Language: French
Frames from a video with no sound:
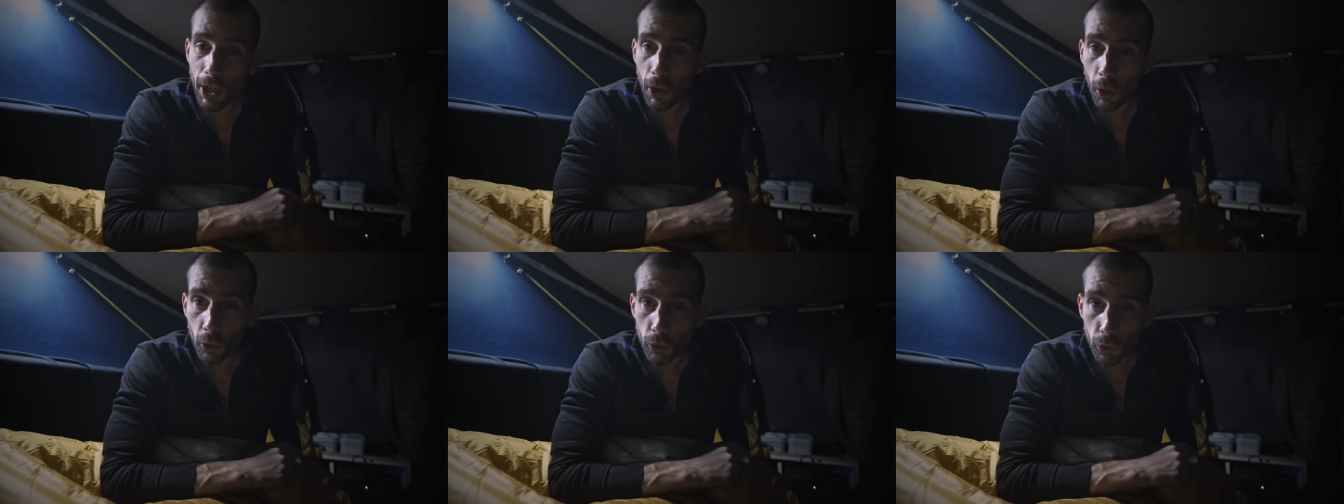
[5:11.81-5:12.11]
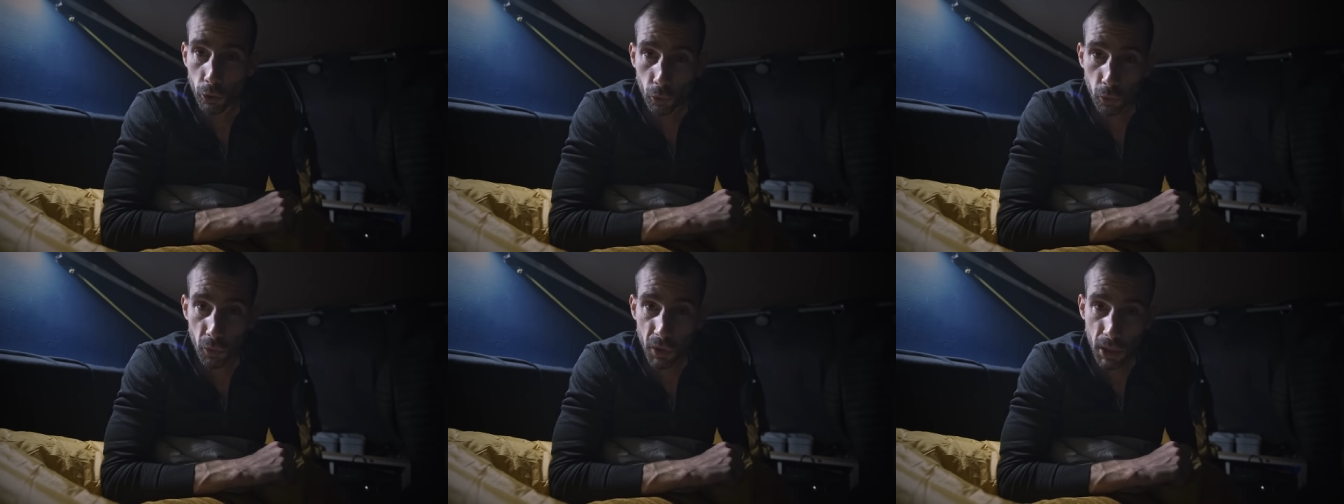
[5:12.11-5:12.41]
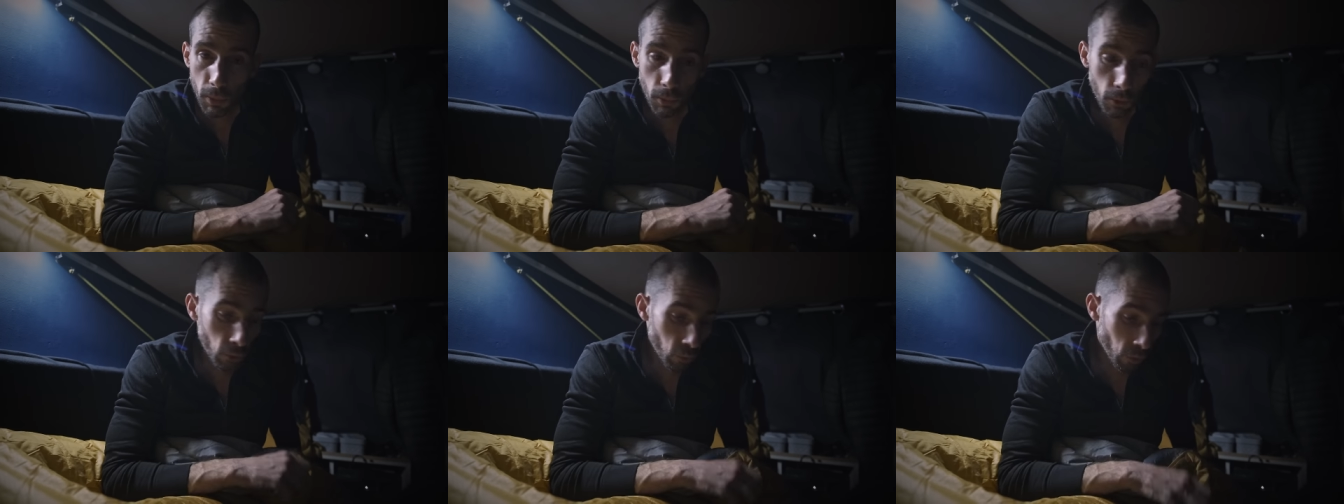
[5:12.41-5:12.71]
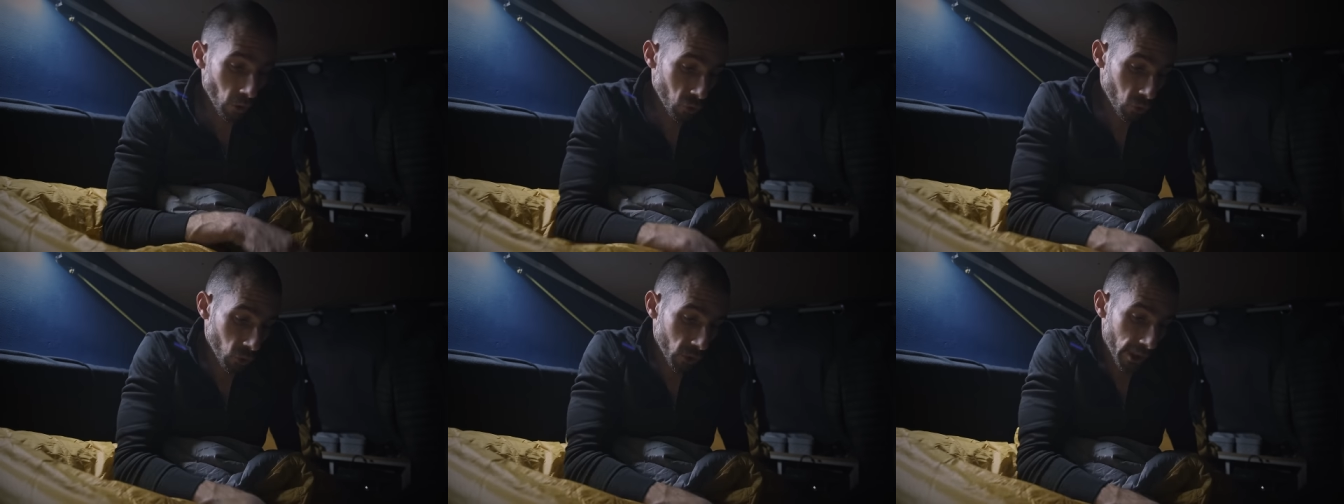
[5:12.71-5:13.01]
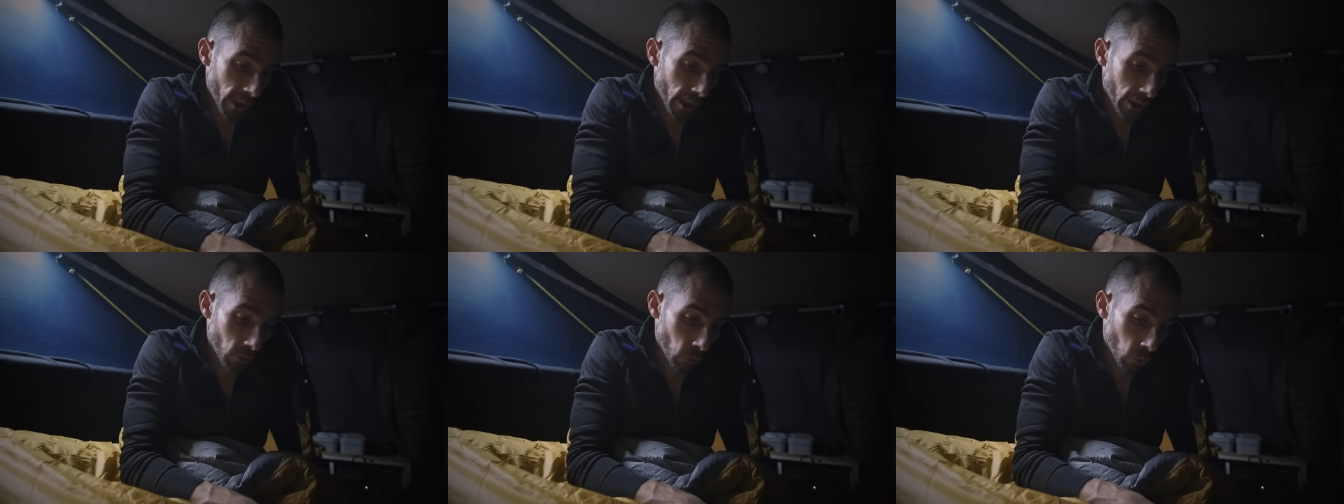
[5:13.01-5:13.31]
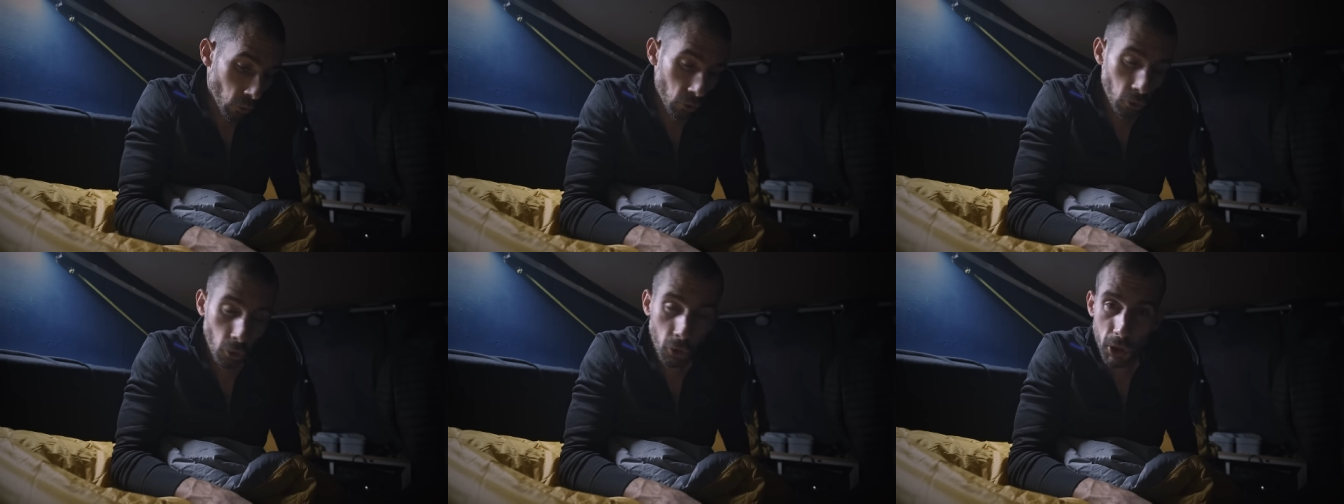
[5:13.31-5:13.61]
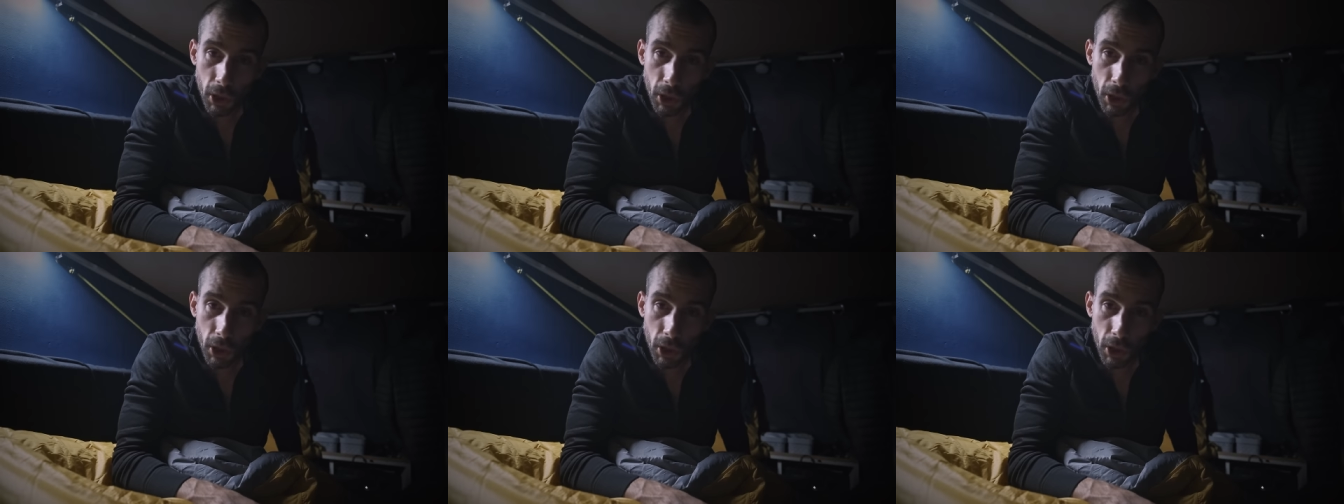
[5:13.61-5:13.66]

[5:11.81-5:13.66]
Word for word: En dessous, si besoin, j'en ai un autre euh,